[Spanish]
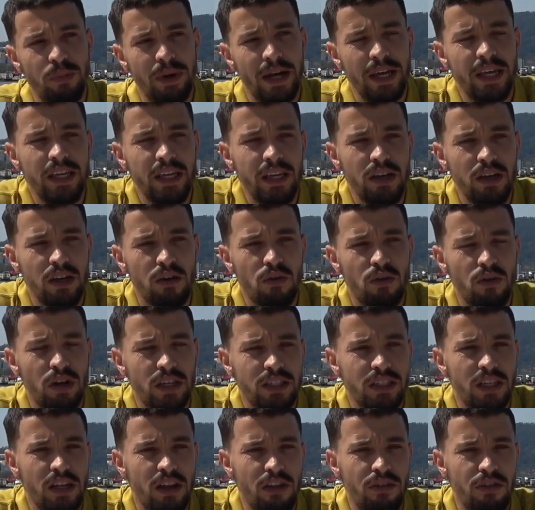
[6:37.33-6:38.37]
país con la
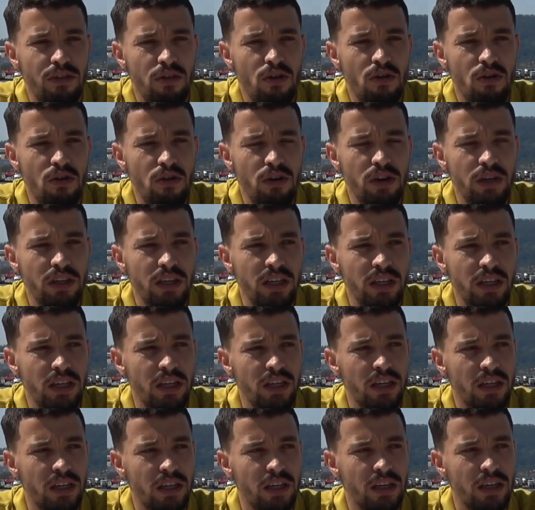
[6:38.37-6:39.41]
selección
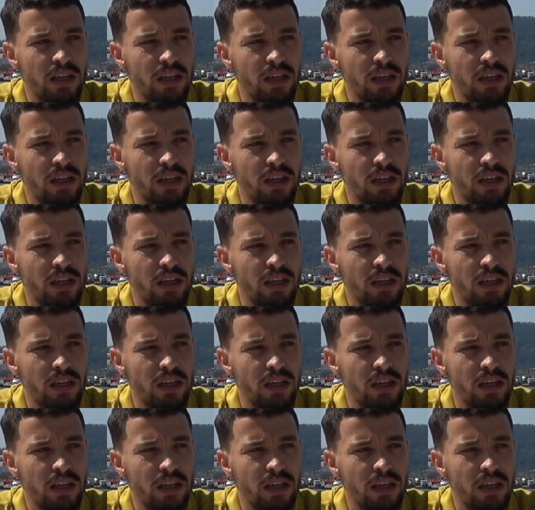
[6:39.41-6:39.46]
y,